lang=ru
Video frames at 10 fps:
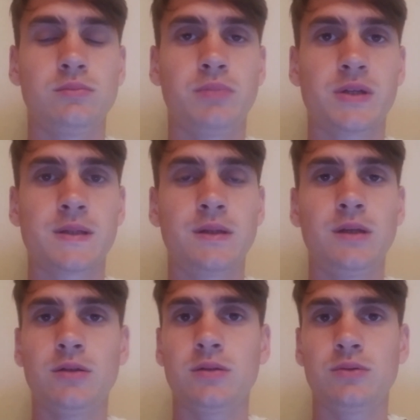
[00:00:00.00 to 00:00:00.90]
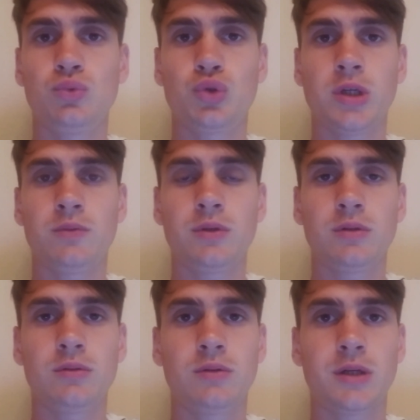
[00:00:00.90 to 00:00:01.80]
простоте душевной
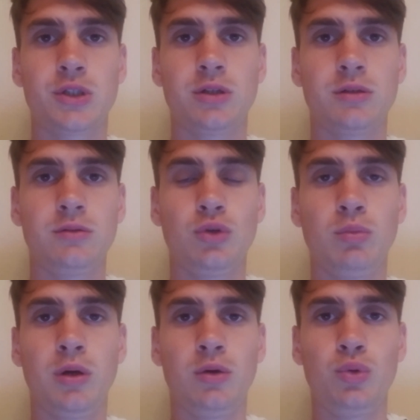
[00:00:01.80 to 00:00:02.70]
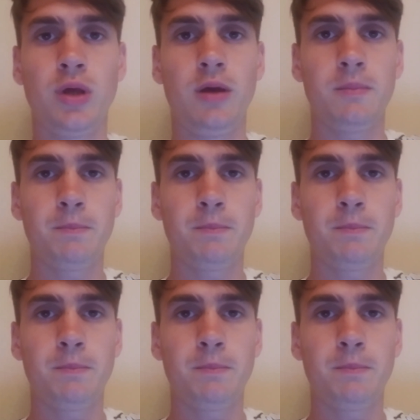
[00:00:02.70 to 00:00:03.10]
наших добрых людей.